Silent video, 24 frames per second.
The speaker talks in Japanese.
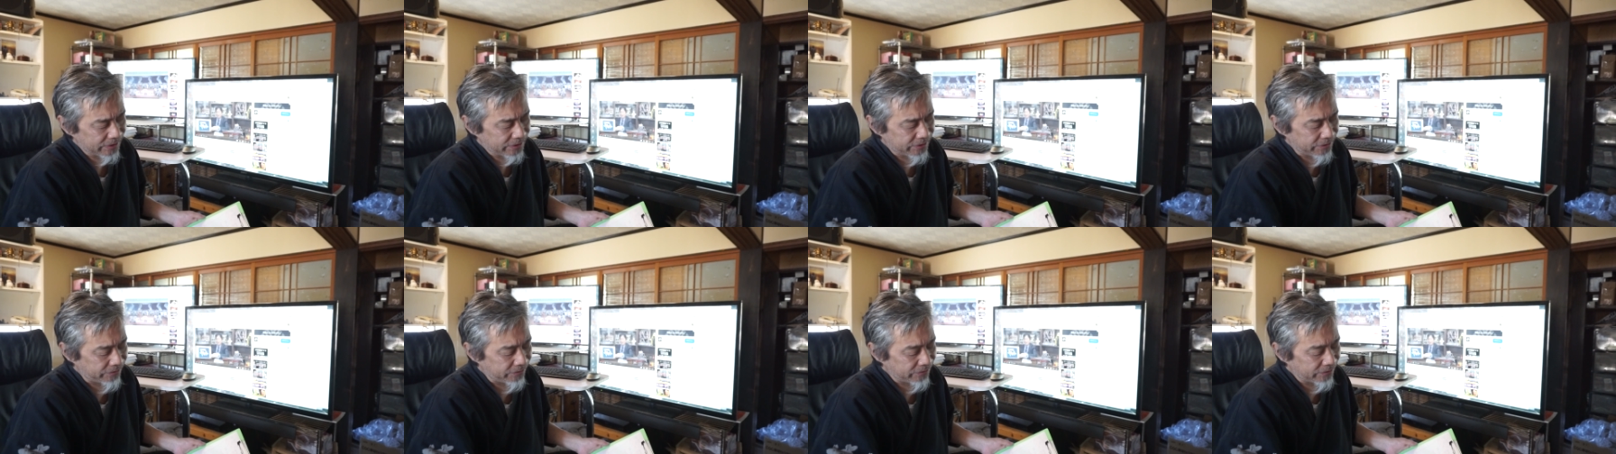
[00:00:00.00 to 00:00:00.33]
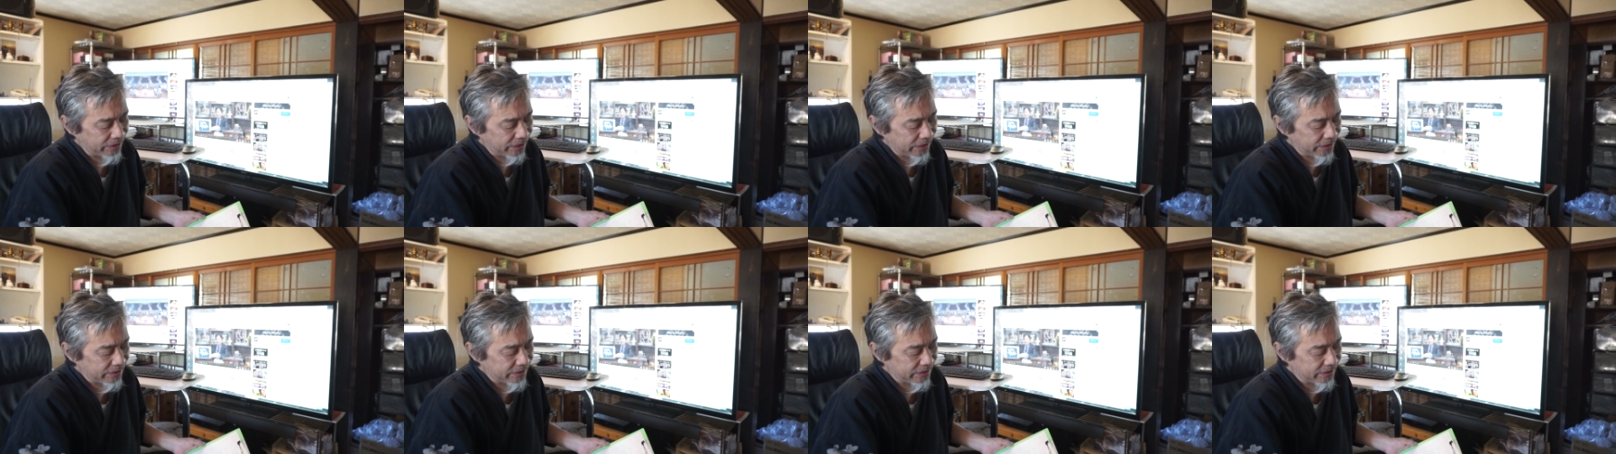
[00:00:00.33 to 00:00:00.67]

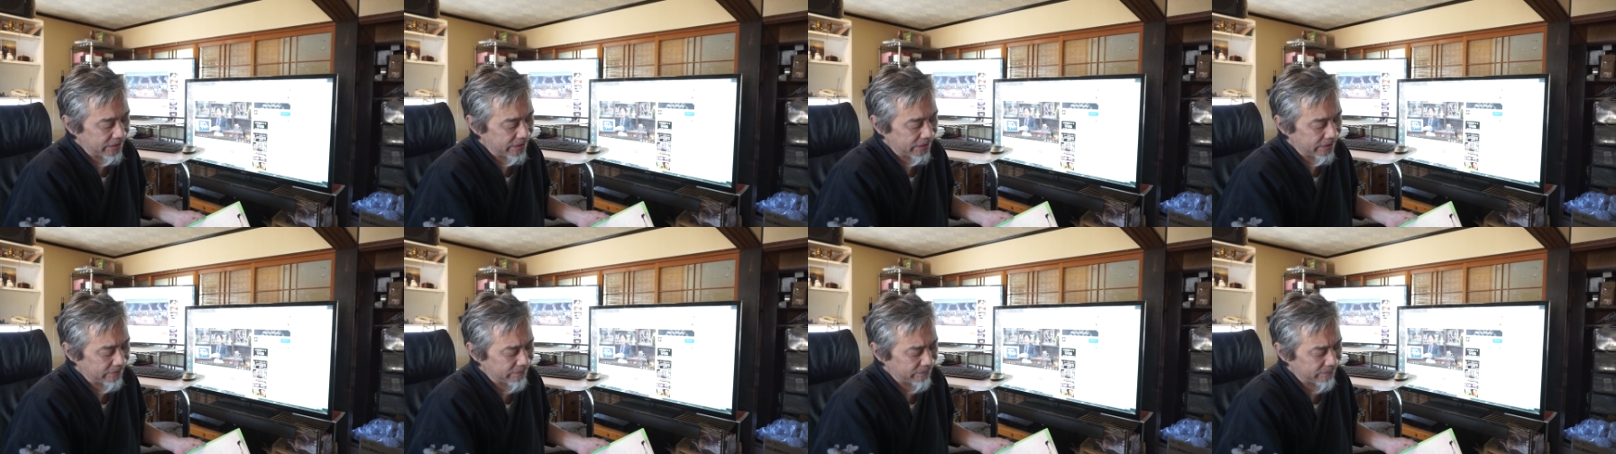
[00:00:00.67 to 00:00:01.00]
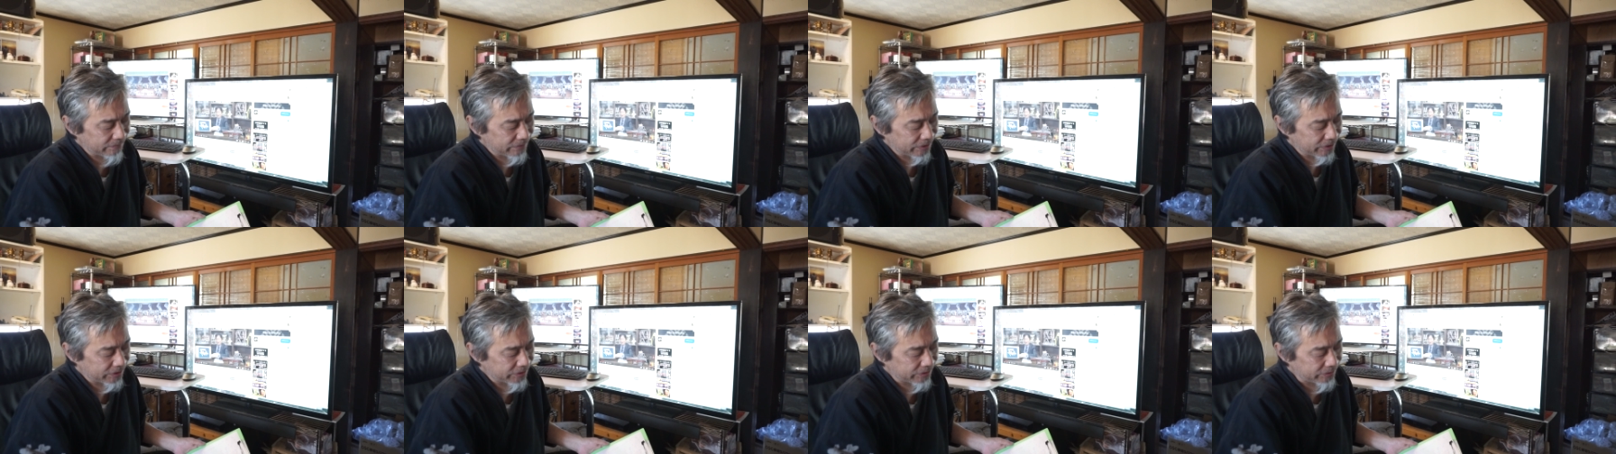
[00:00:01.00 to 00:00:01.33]
表現して
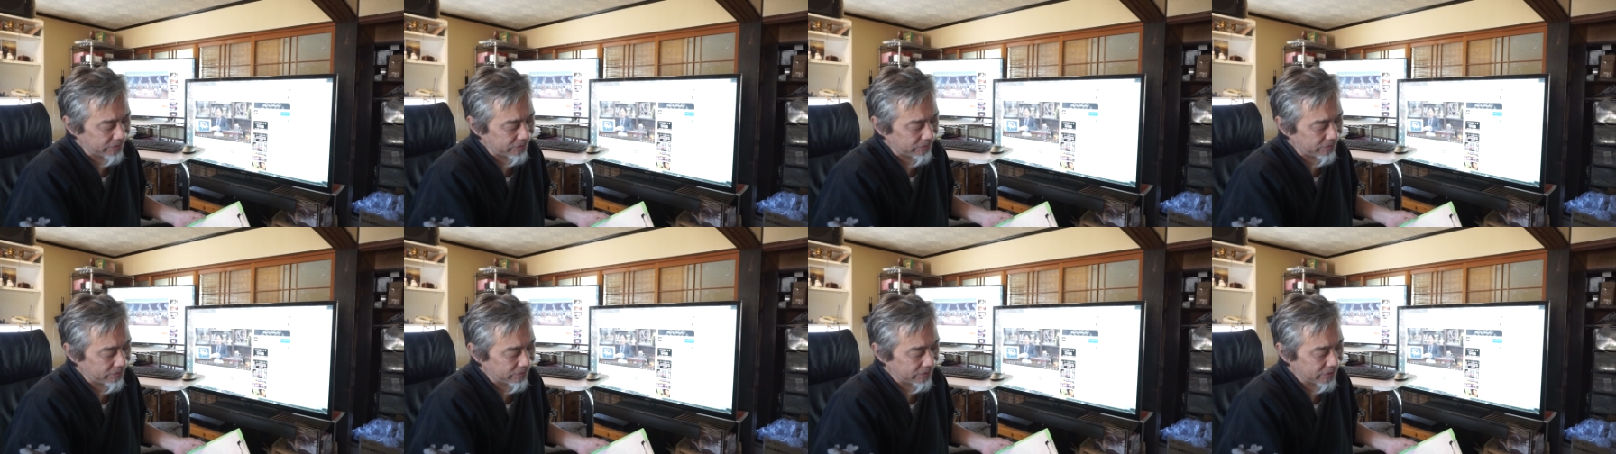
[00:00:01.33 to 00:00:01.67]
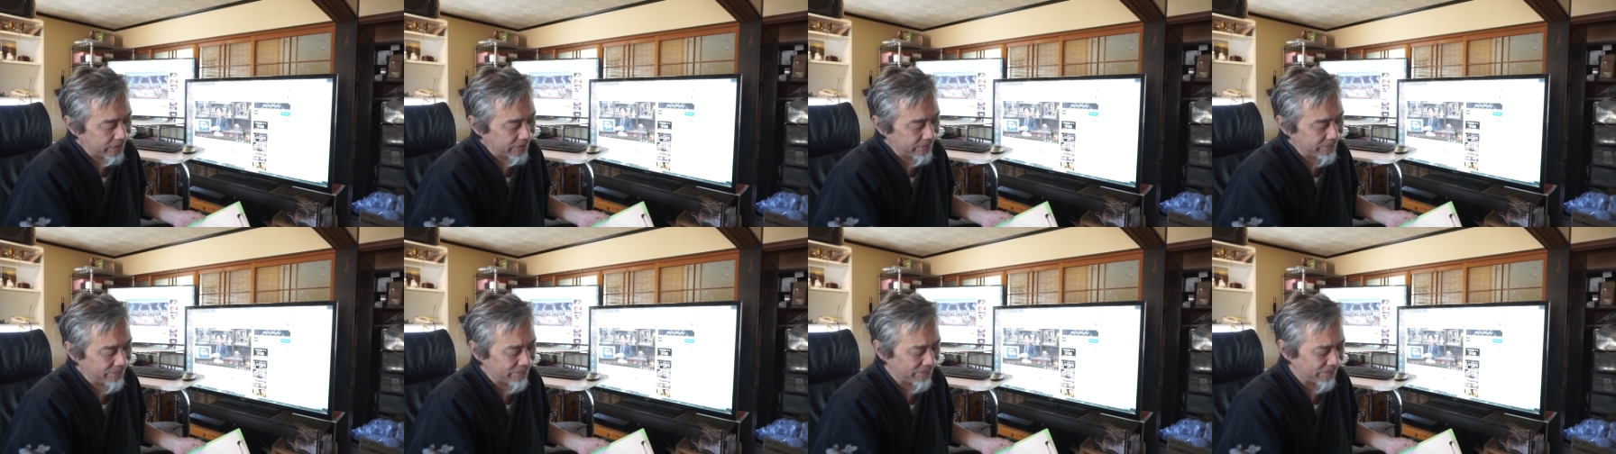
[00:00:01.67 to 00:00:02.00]
そこ
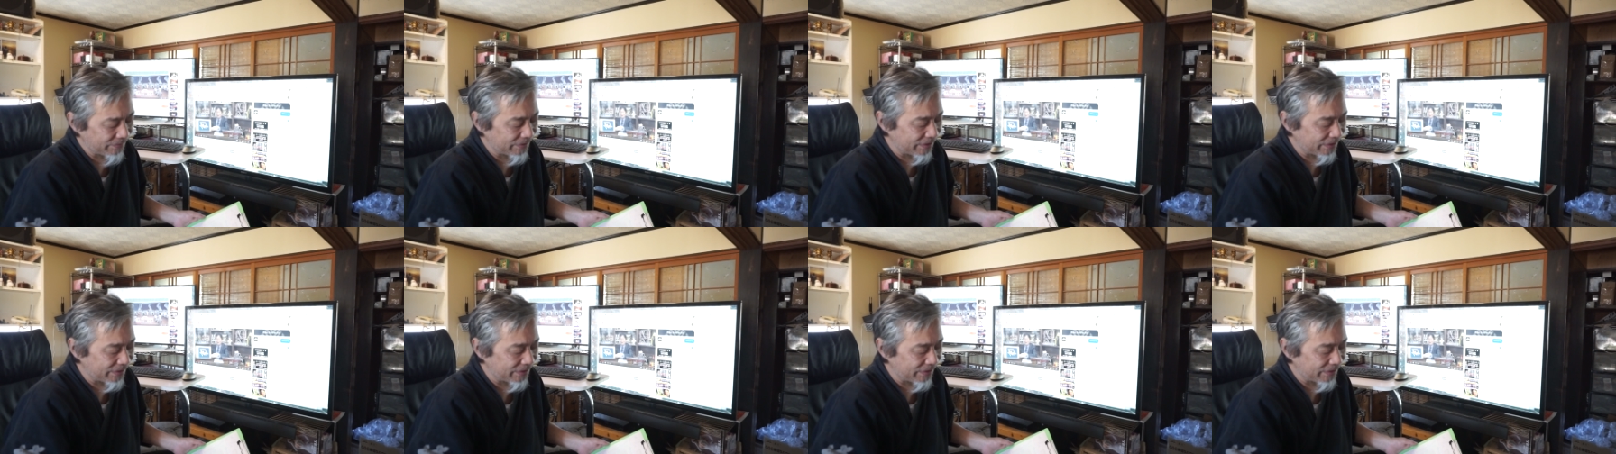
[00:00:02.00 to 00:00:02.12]
で